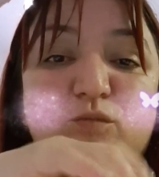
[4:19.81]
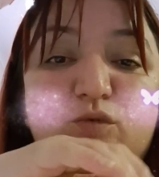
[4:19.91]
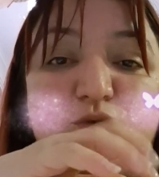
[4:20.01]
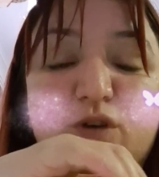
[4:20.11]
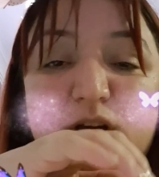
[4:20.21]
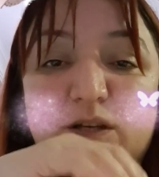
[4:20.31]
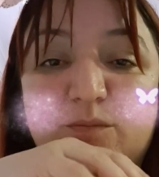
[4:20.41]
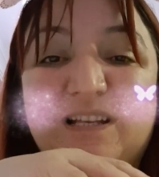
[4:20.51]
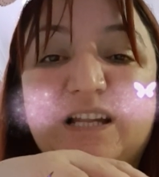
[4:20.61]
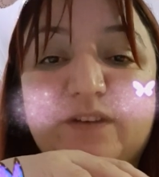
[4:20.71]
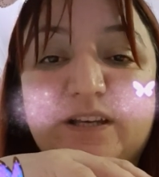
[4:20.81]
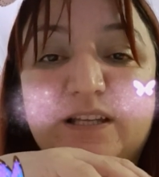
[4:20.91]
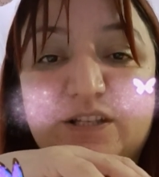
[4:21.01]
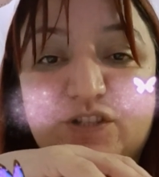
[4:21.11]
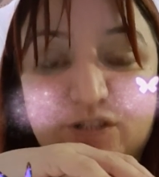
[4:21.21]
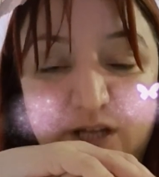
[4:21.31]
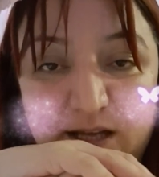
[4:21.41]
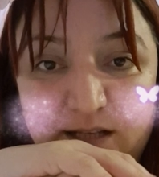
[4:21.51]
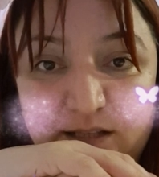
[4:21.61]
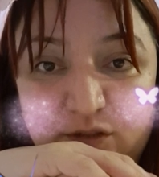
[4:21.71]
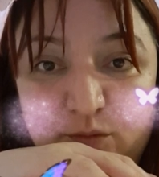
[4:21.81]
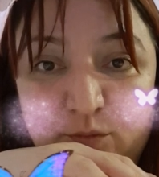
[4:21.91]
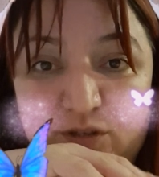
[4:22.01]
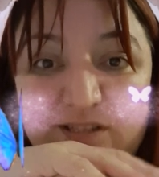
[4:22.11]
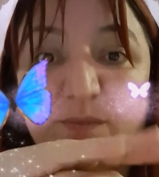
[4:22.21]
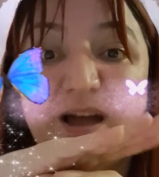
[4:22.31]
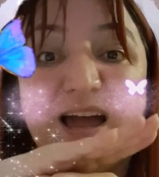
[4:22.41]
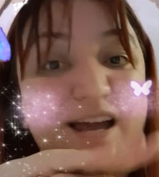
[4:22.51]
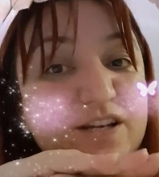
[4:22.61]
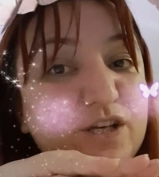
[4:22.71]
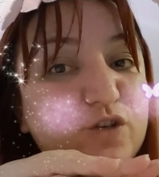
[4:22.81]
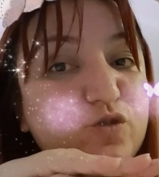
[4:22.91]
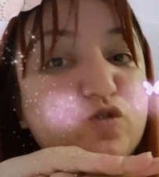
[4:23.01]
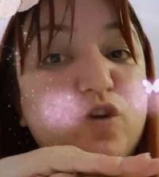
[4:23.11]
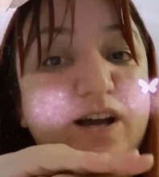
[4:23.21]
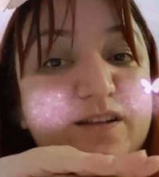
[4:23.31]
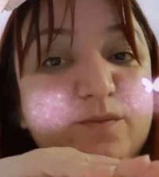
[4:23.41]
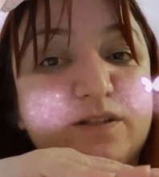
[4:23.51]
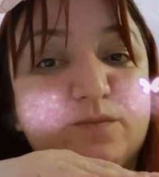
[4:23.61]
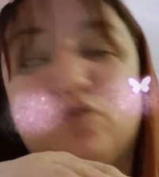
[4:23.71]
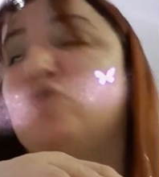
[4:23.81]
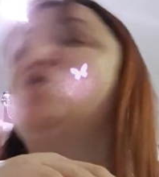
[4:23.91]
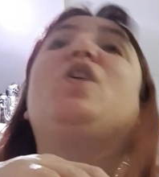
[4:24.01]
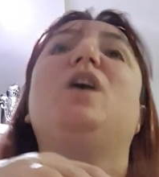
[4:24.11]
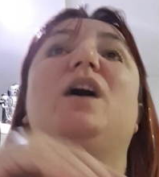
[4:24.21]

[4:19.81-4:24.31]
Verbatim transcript: bu milletvekili için ayaklanıyor polis ama her şeyi çözüyor adım adım çözüyor